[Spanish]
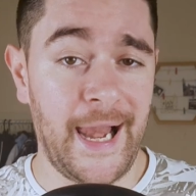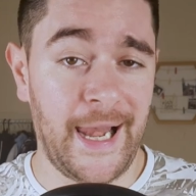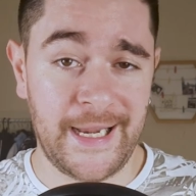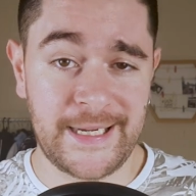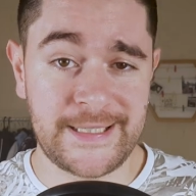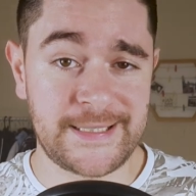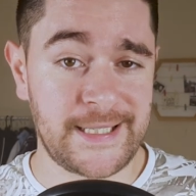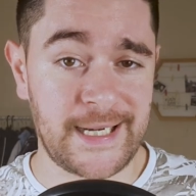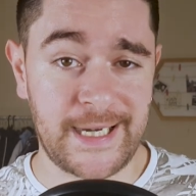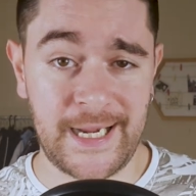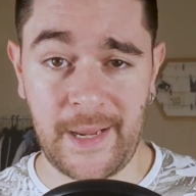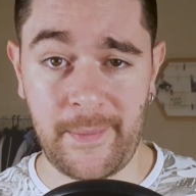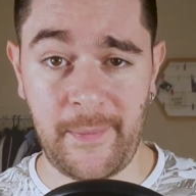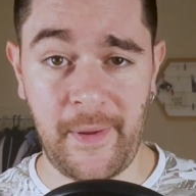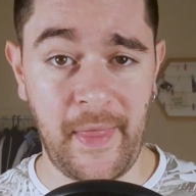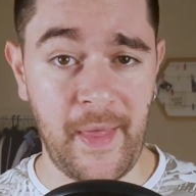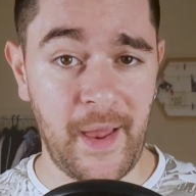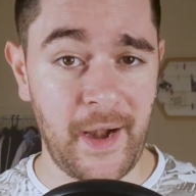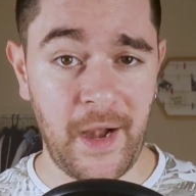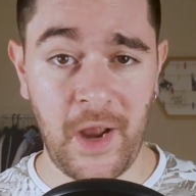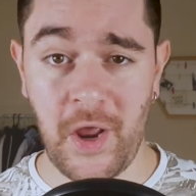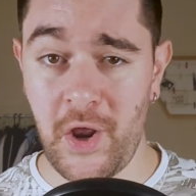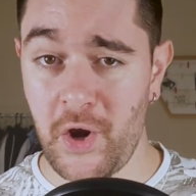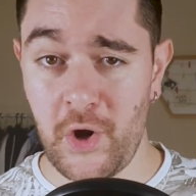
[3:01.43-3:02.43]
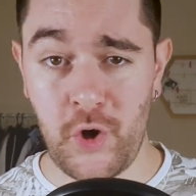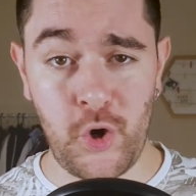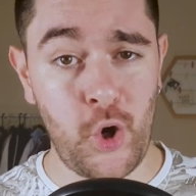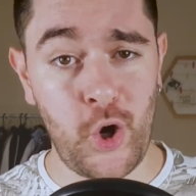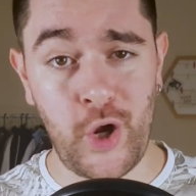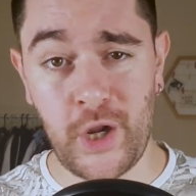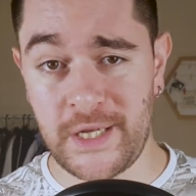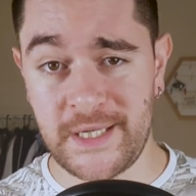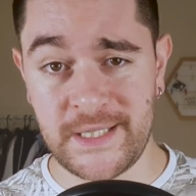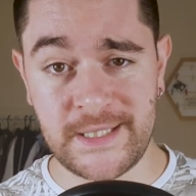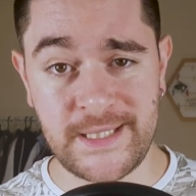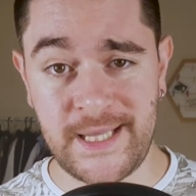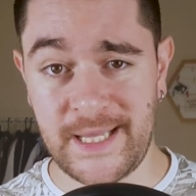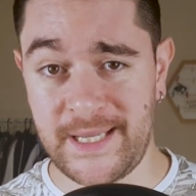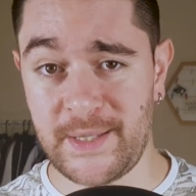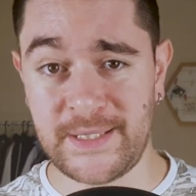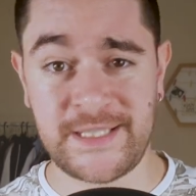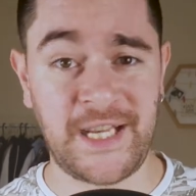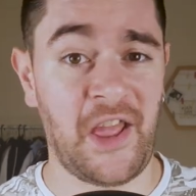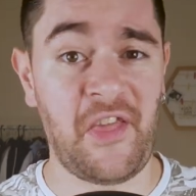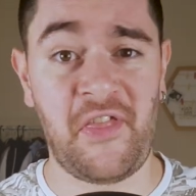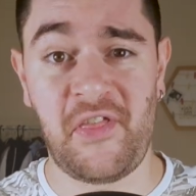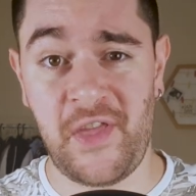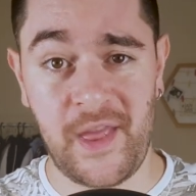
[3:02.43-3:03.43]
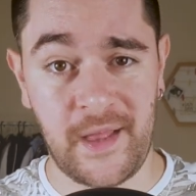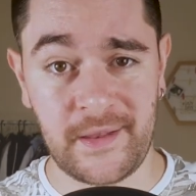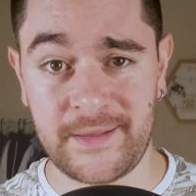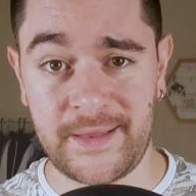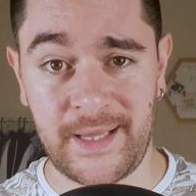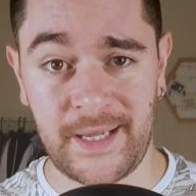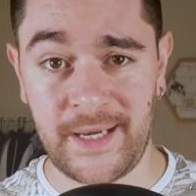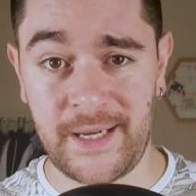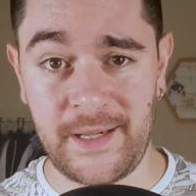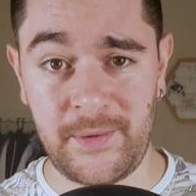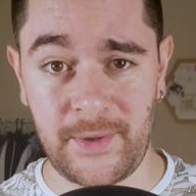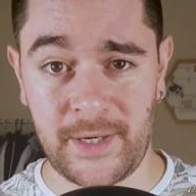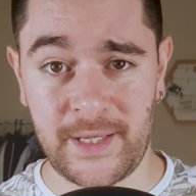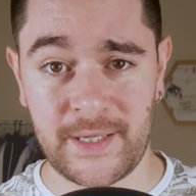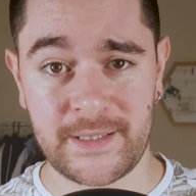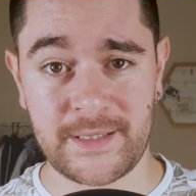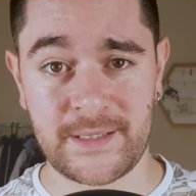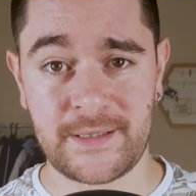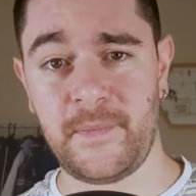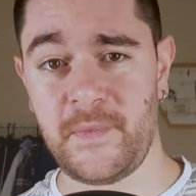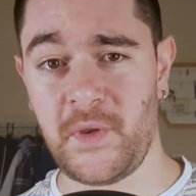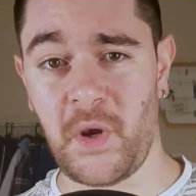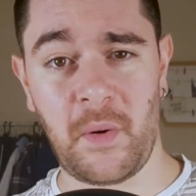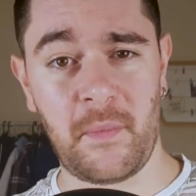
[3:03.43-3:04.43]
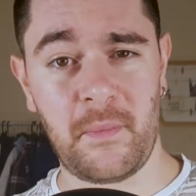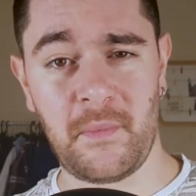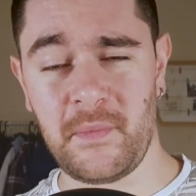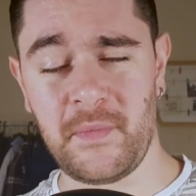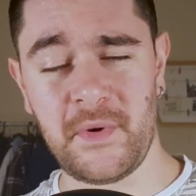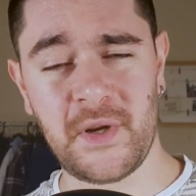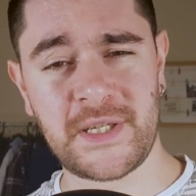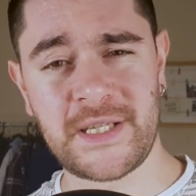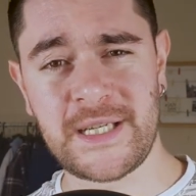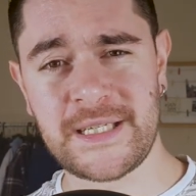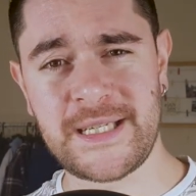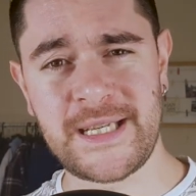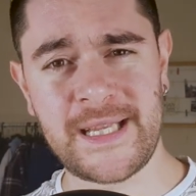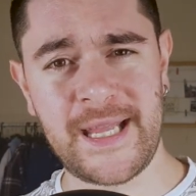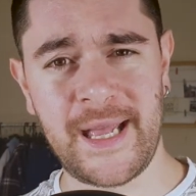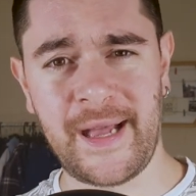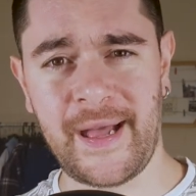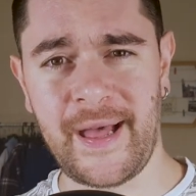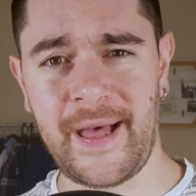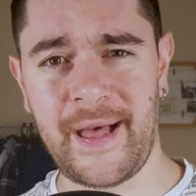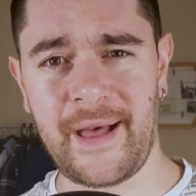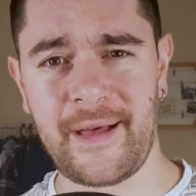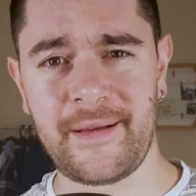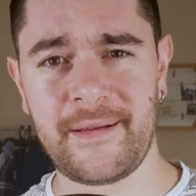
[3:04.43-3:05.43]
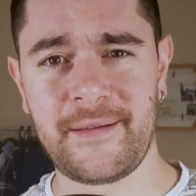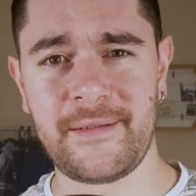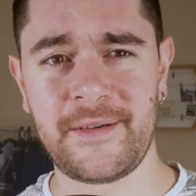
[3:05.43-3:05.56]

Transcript: extra que me dan no es de 600 libras. No, no sé si llega...